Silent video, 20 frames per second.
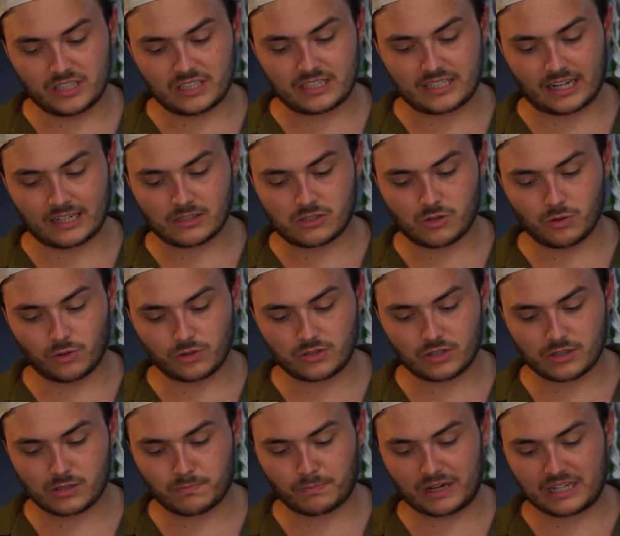nicht ganz hoch,
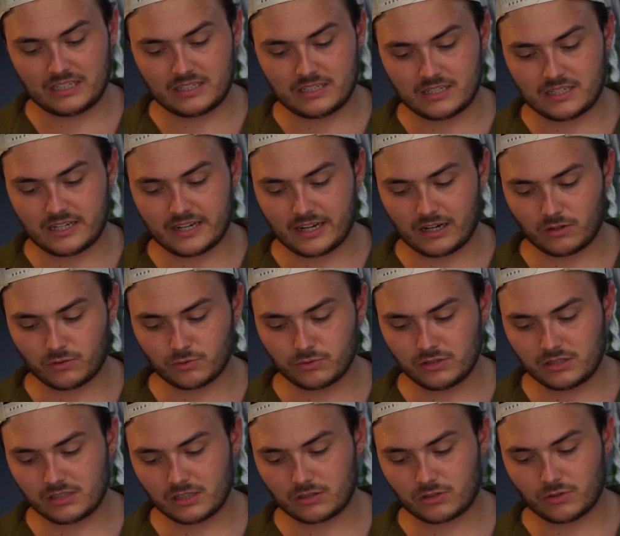sonst brennt der
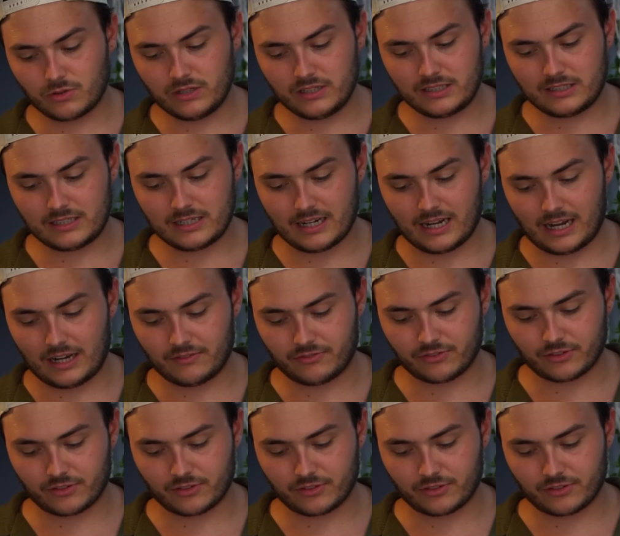uns natürlich an,